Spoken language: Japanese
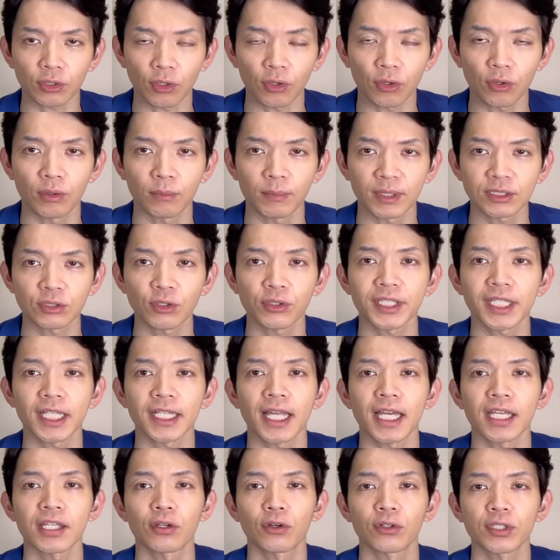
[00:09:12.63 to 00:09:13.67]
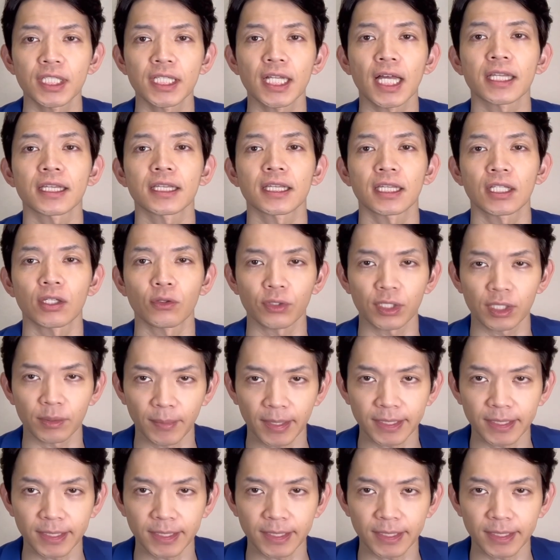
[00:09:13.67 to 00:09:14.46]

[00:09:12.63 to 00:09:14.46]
まあ、そういった内容になっておりま